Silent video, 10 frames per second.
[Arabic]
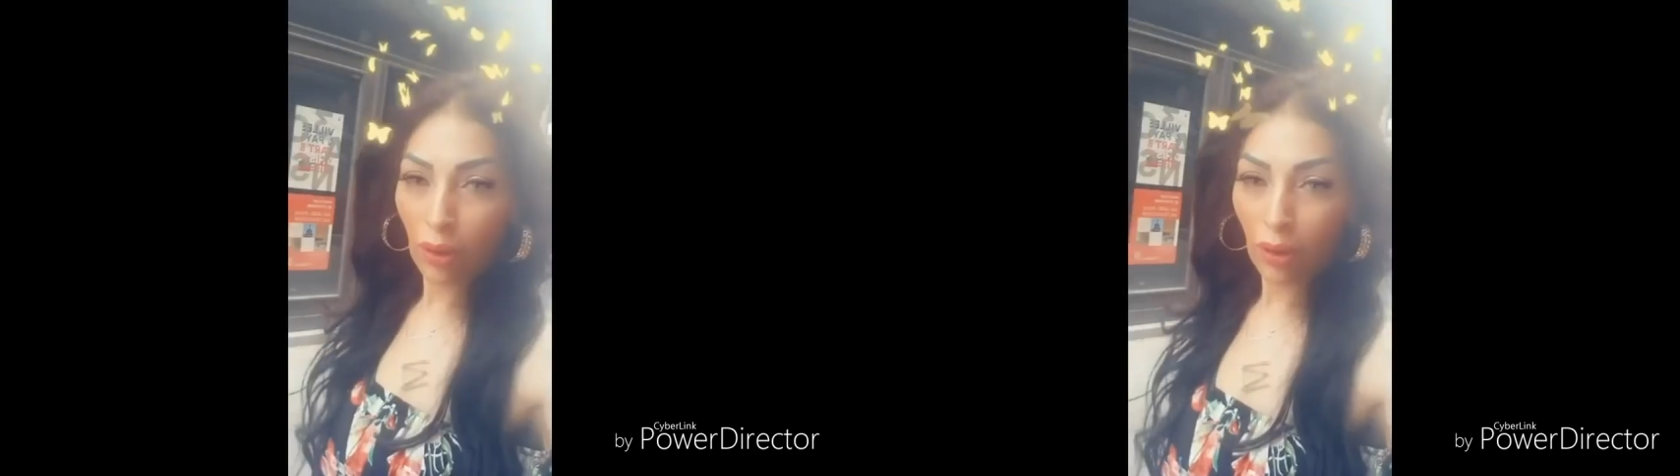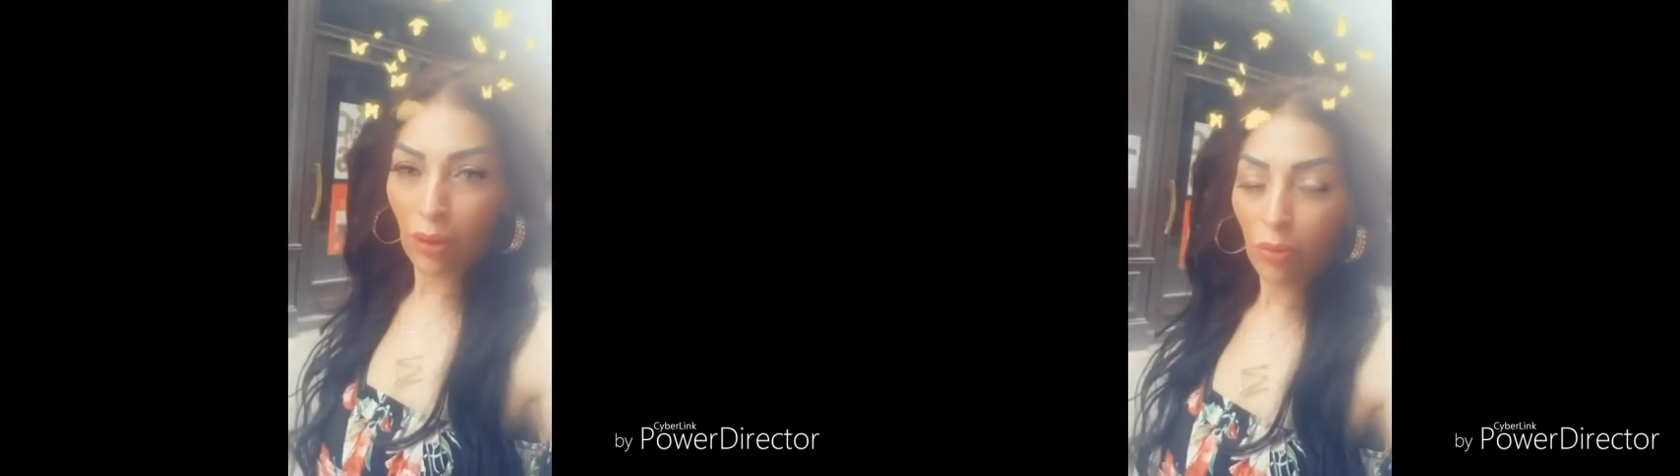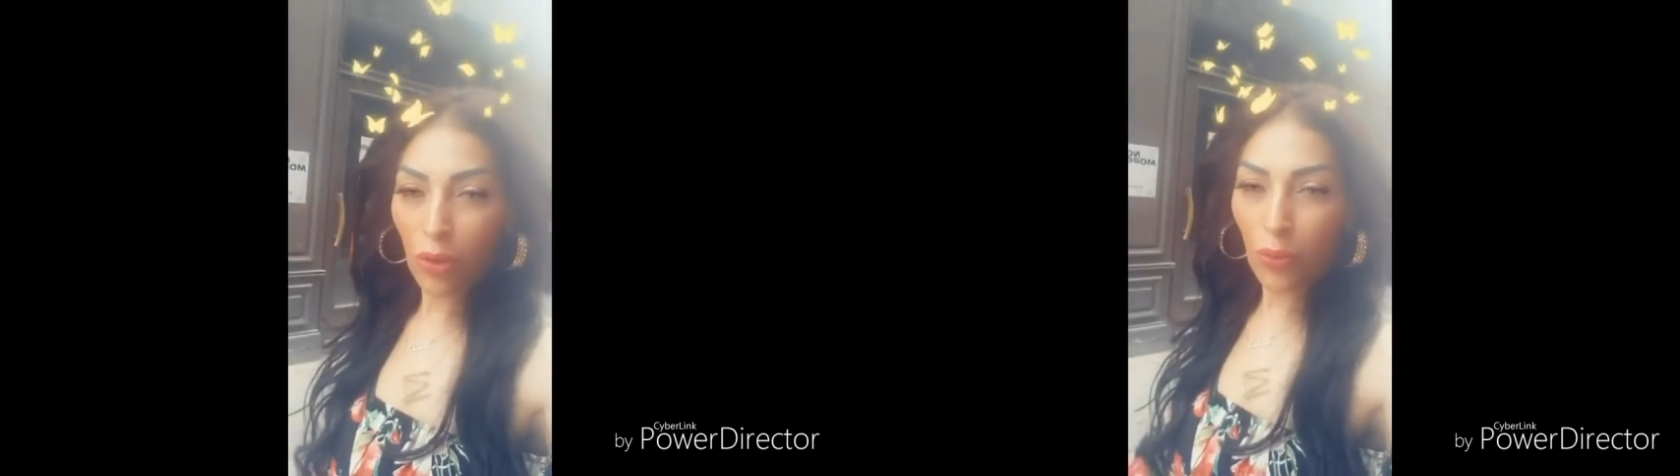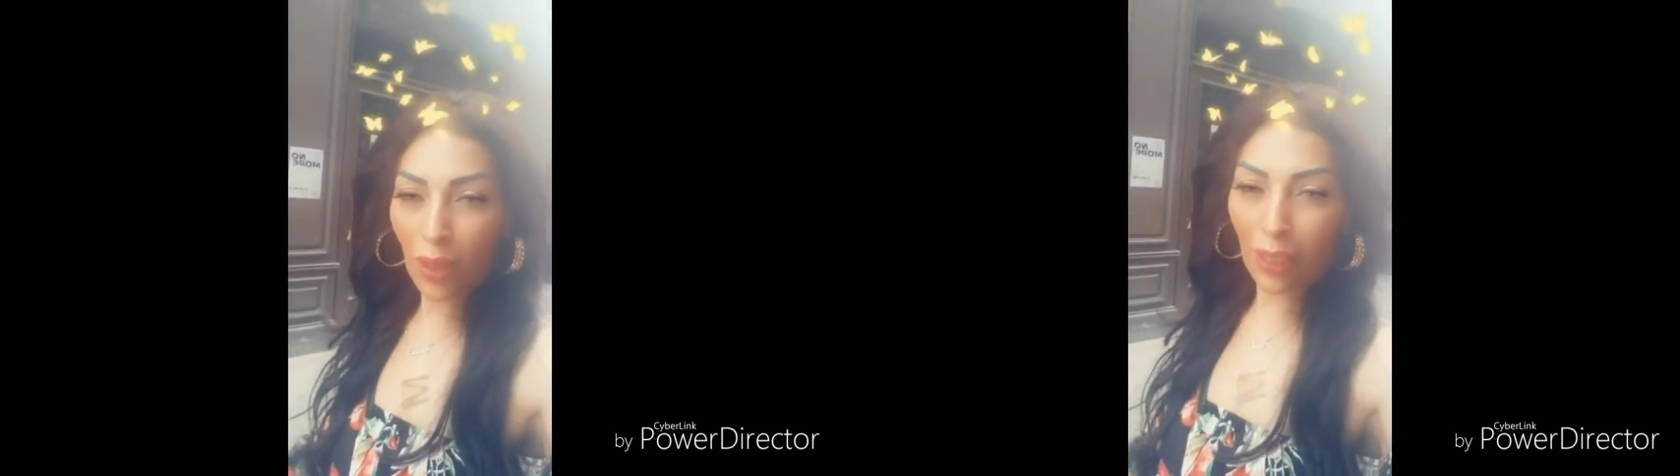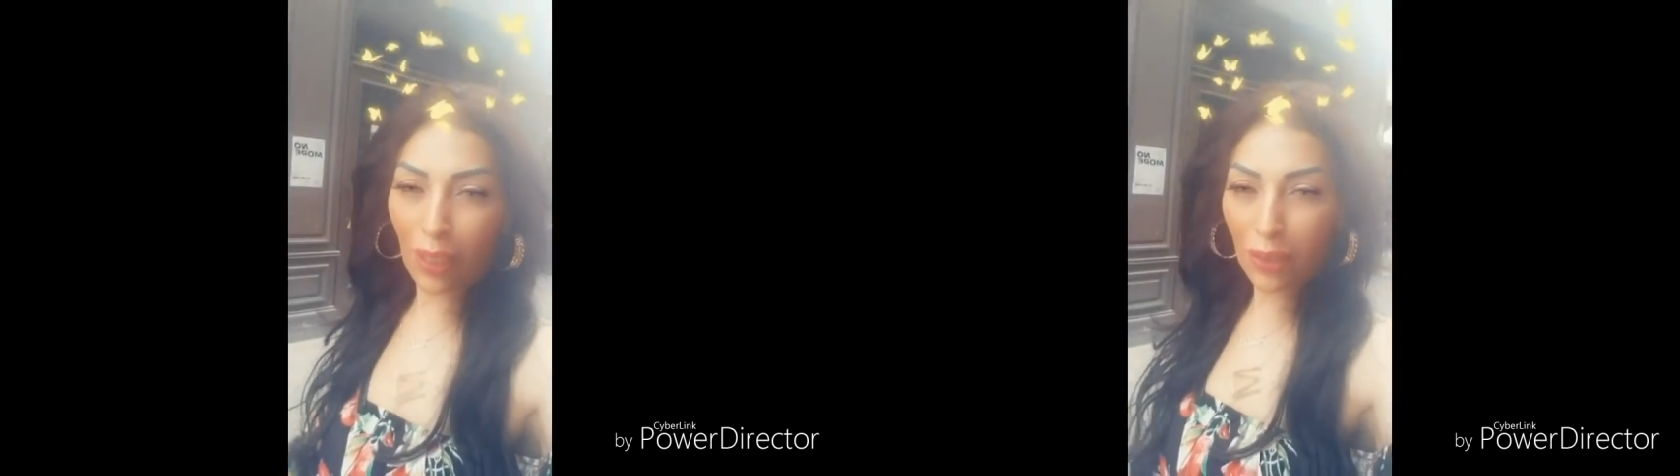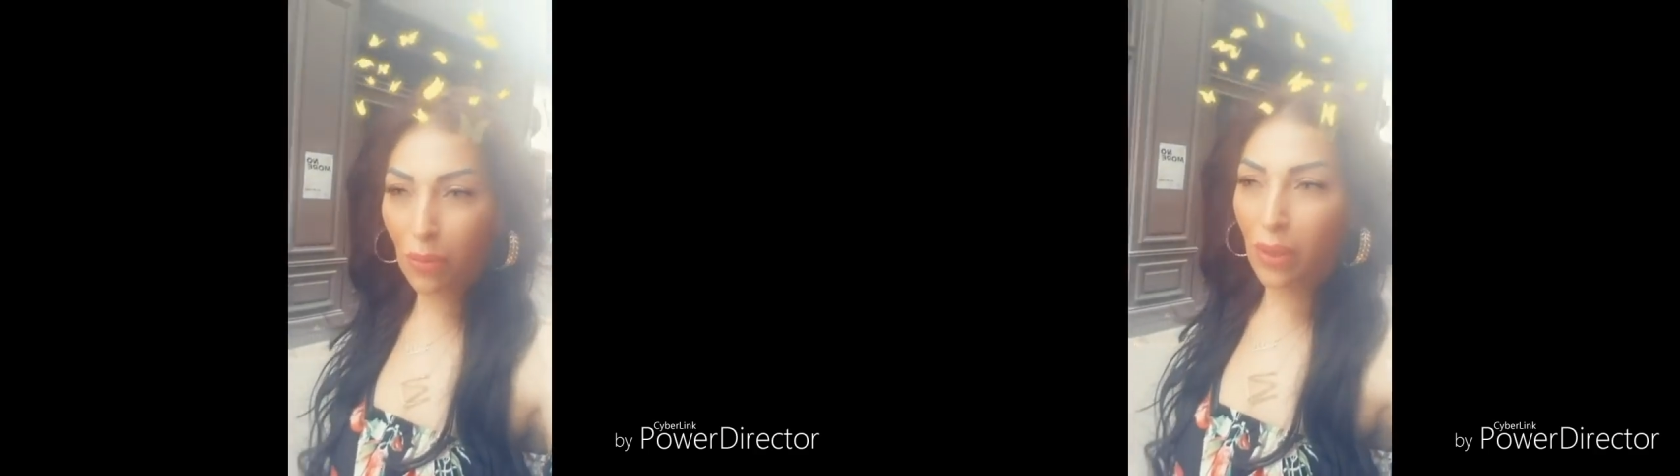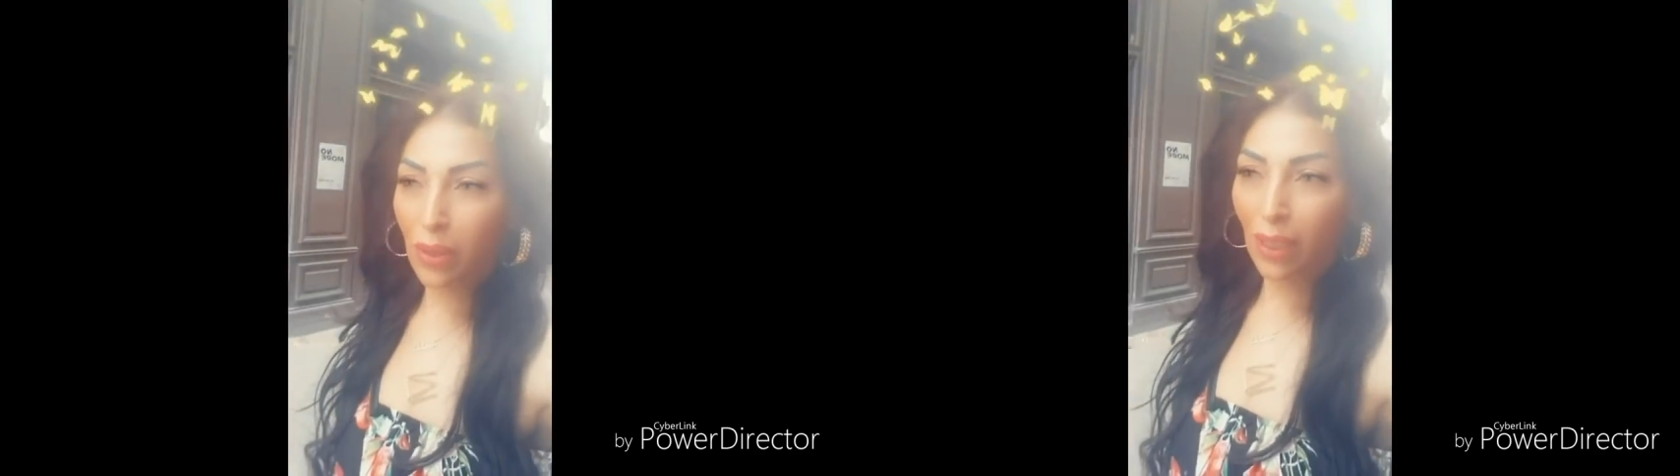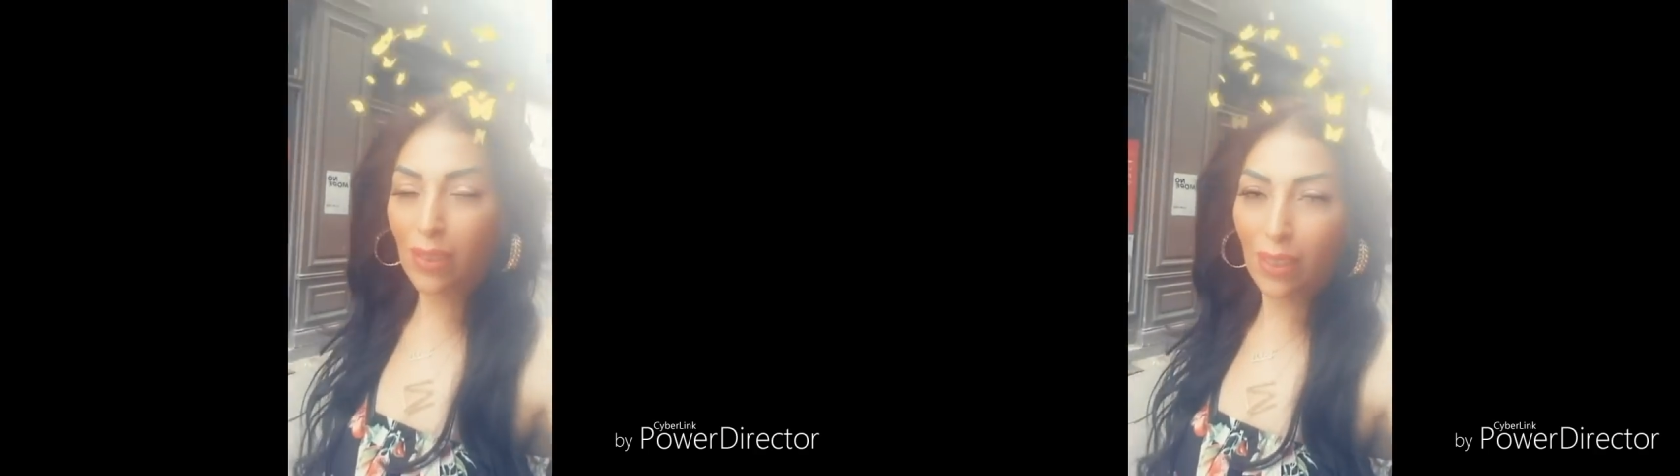السلام عليكم
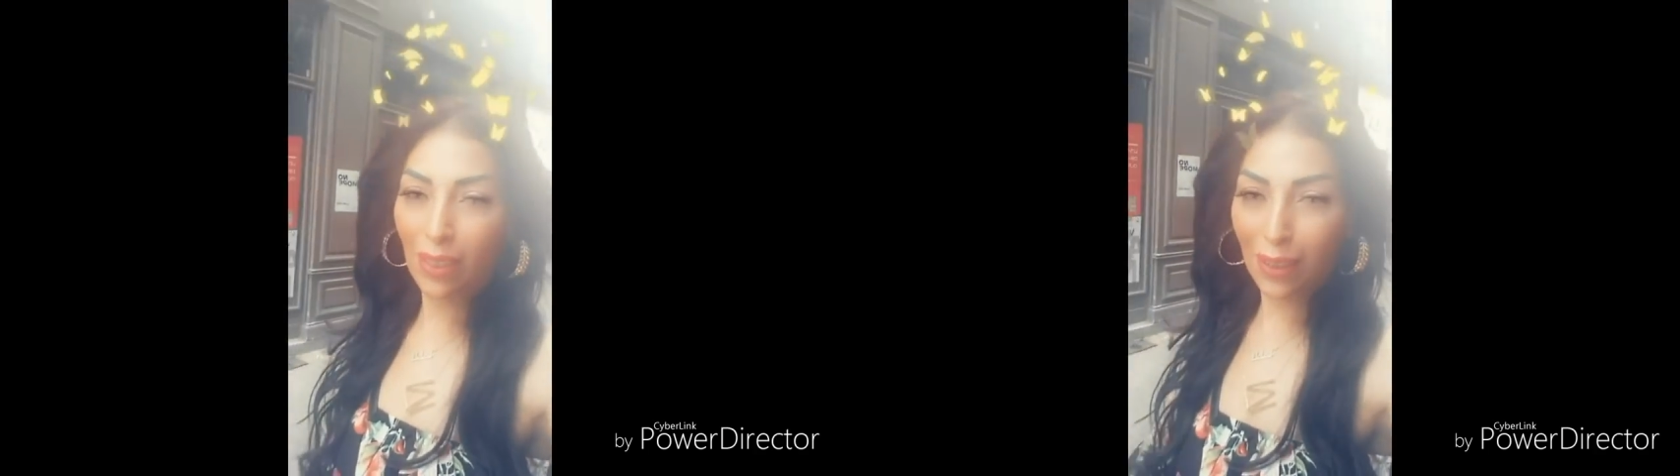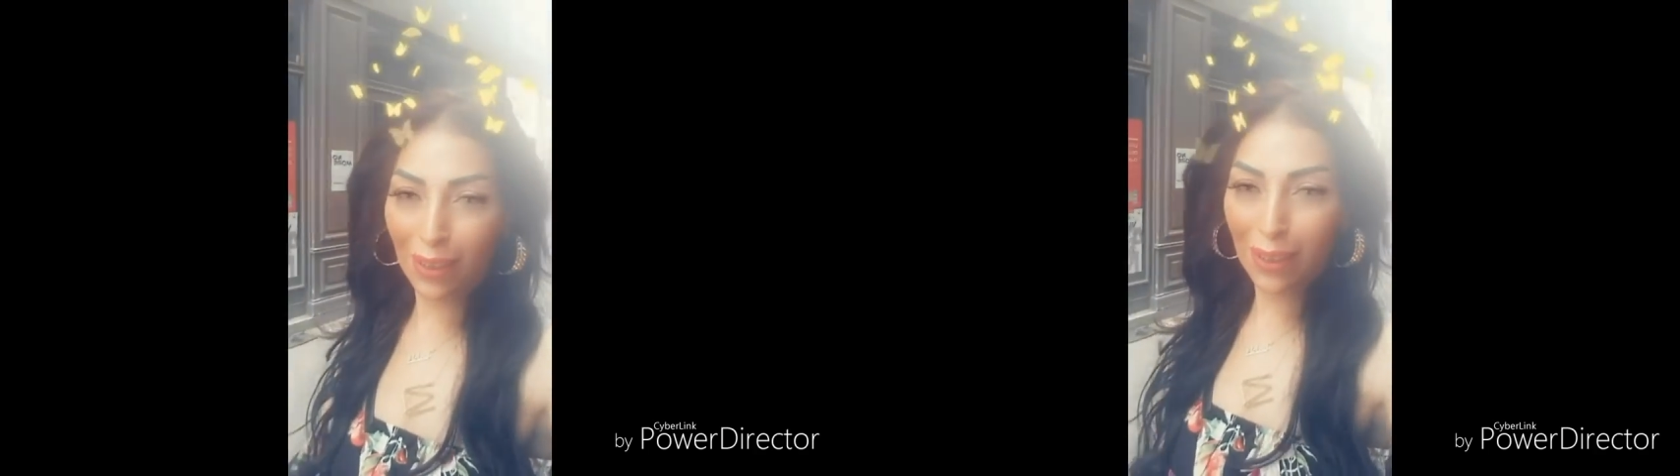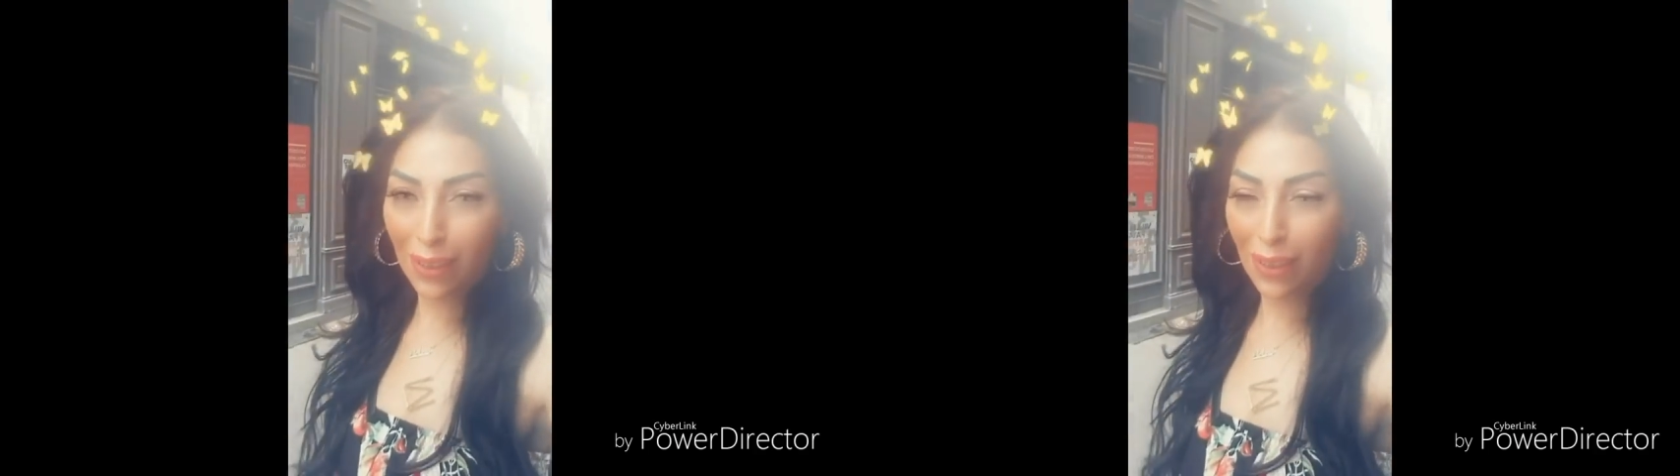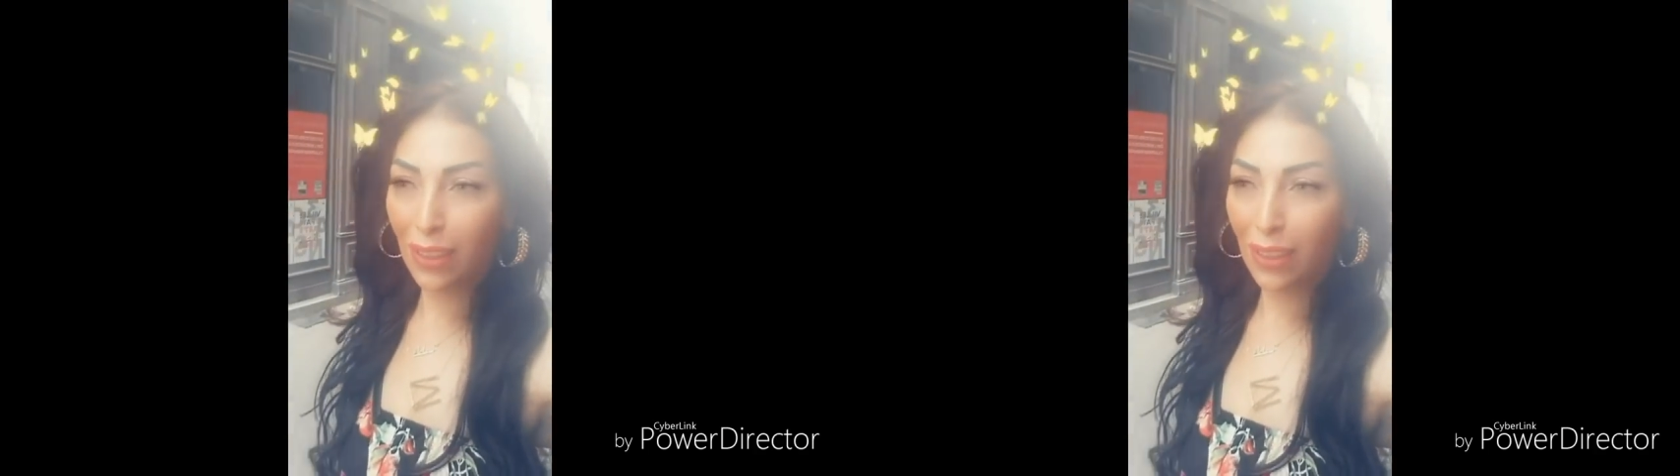اميراتي